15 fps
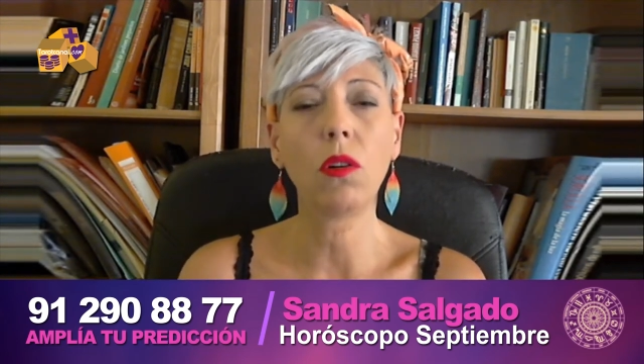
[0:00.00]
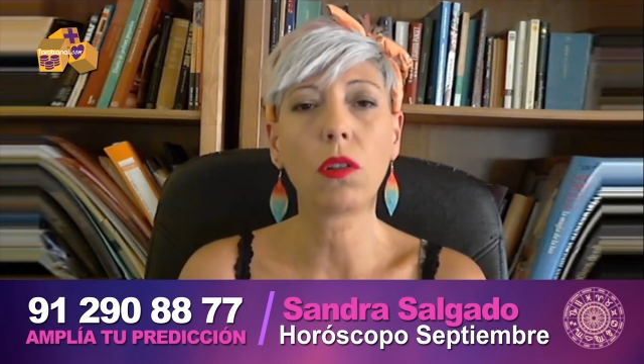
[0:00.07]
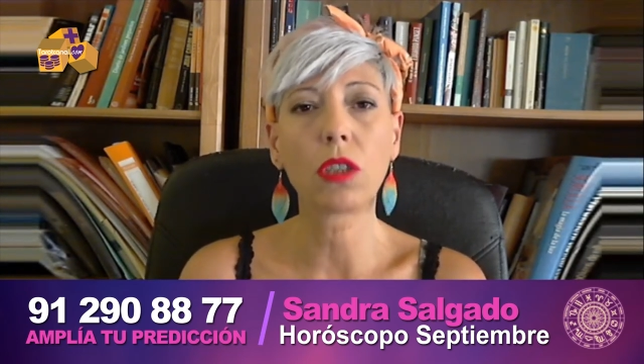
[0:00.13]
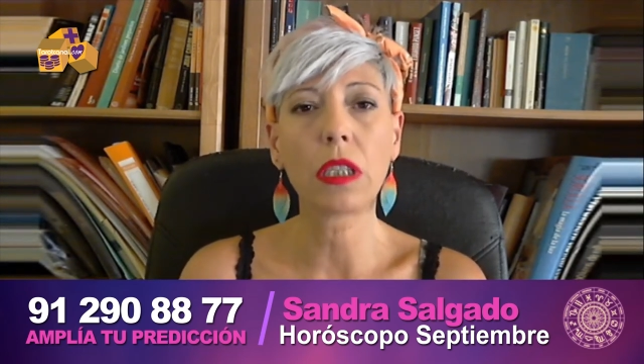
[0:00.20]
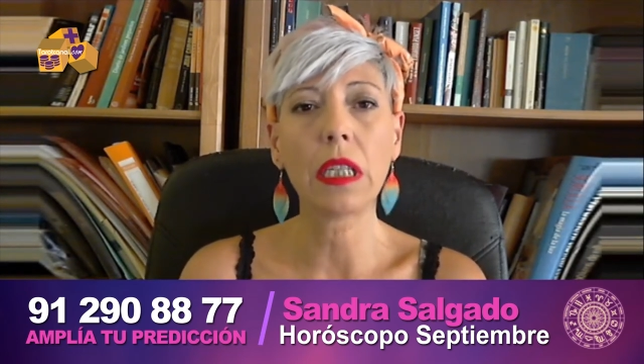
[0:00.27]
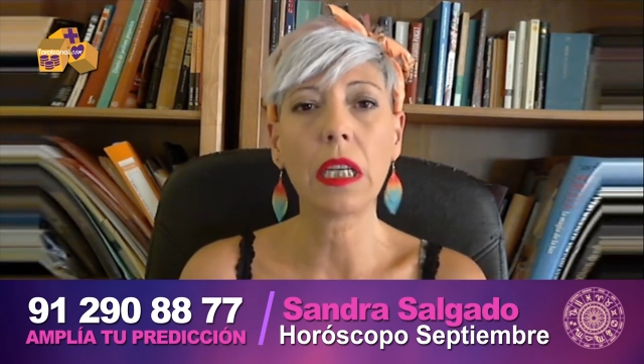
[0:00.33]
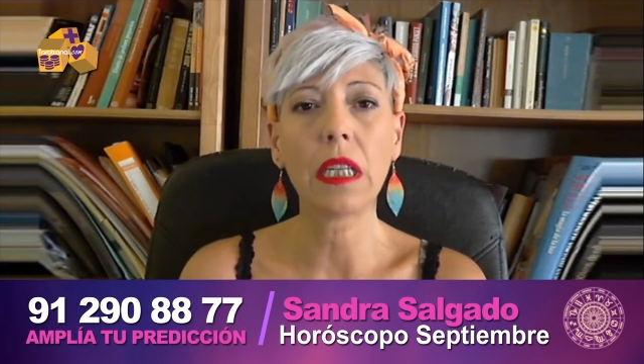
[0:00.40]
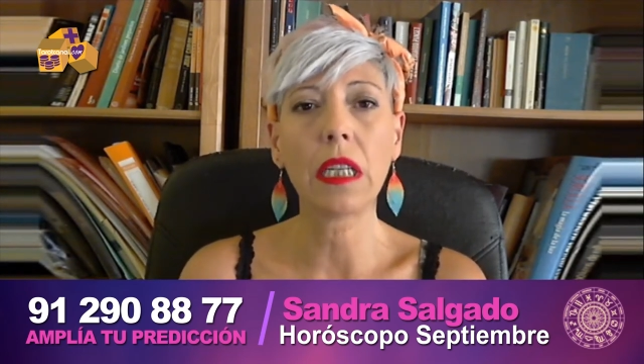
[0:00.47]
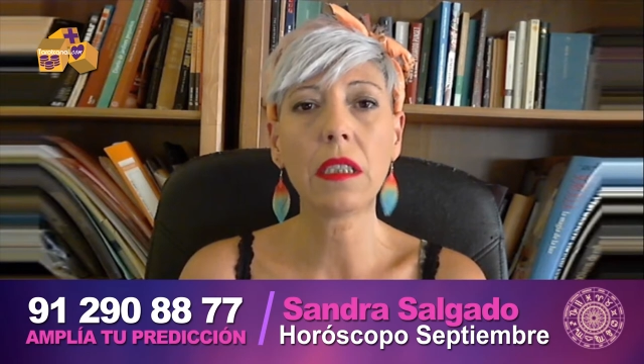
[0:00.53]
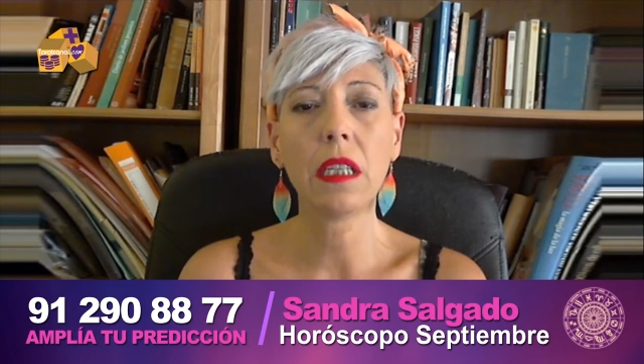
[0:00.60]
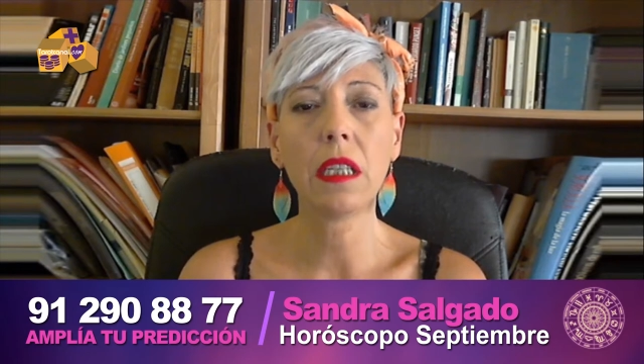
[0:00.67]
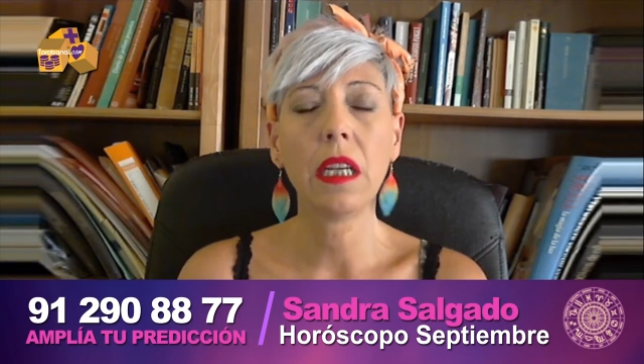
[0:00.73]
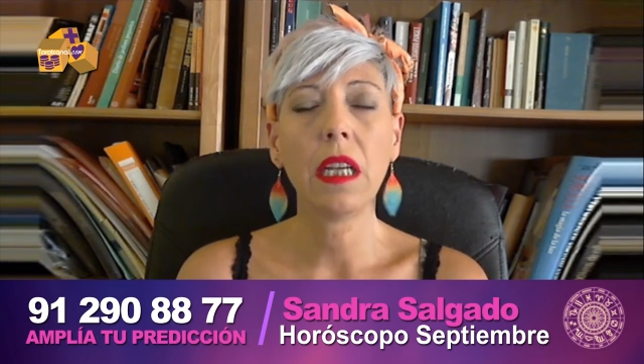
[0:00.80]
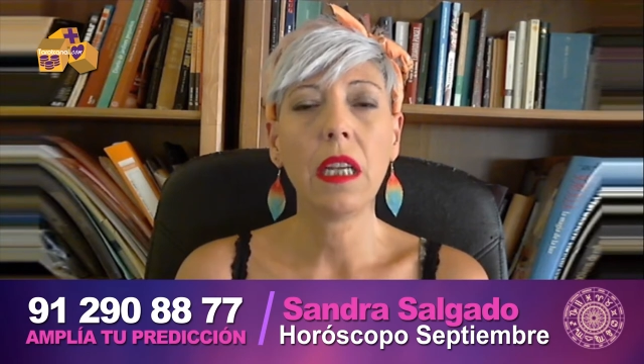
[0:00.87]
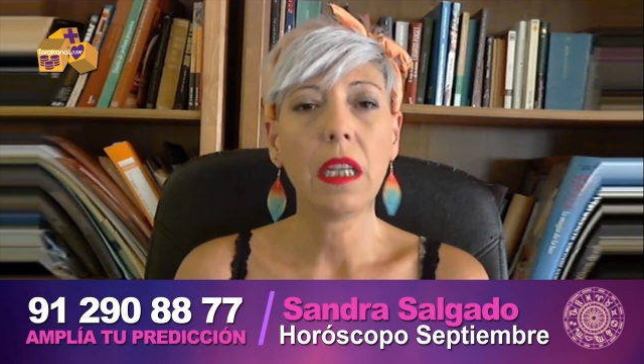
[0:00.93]
los días
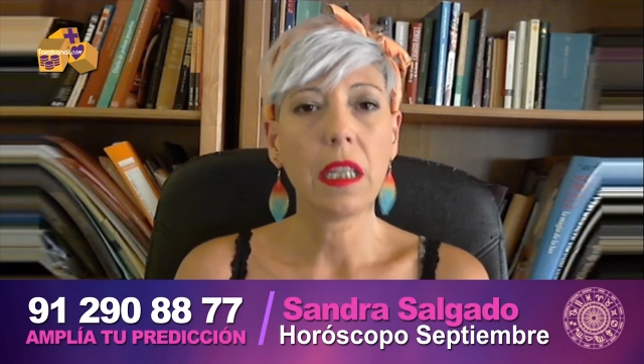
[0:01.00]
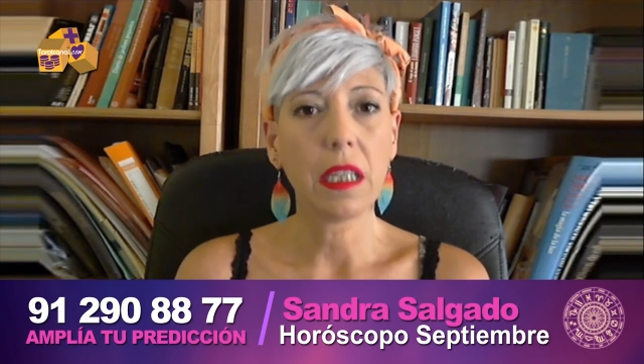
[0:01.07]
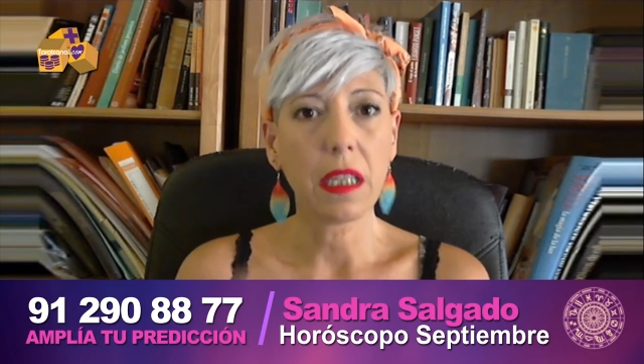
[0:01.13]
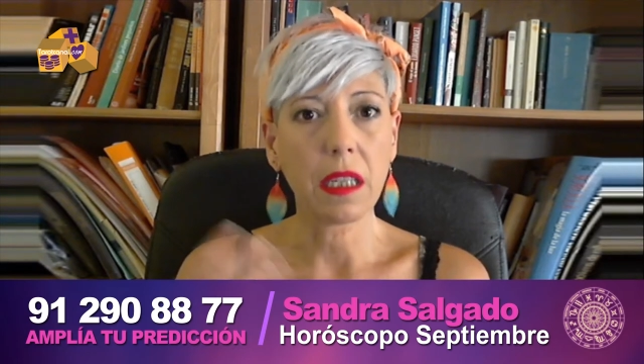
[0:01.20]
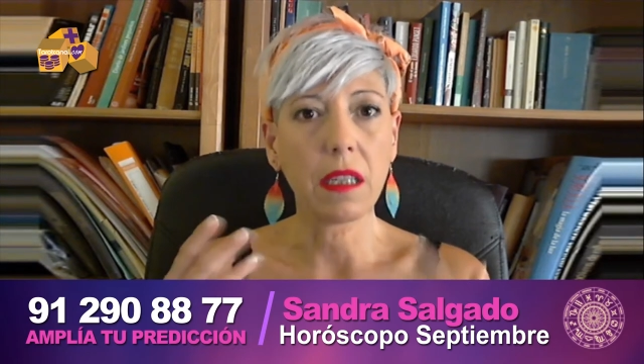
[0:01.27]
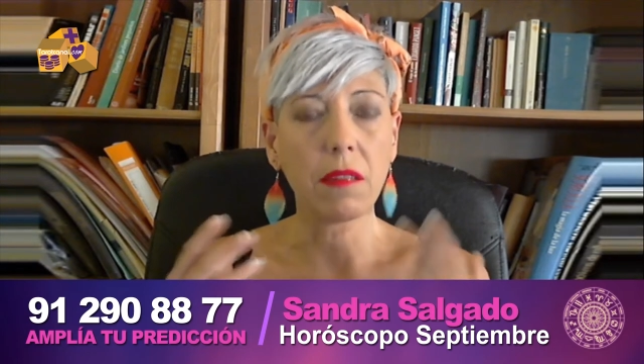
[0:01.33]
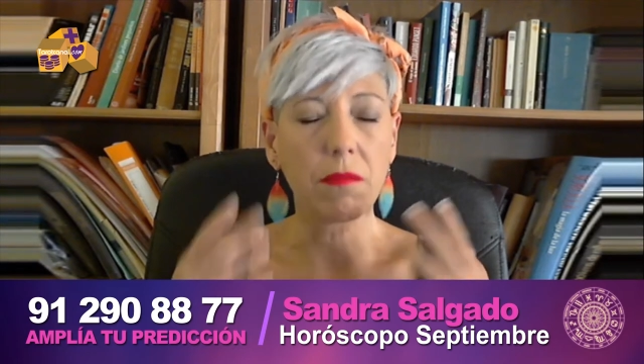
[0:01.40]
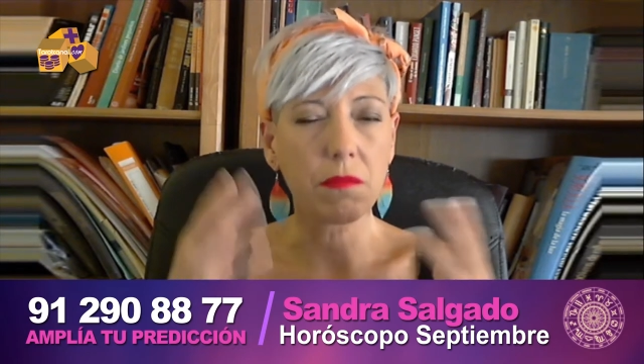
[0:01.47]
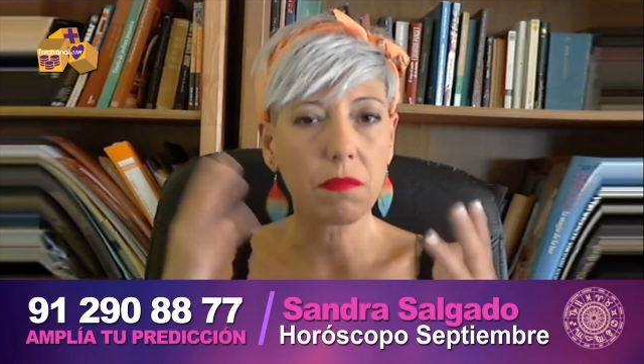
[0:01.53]
y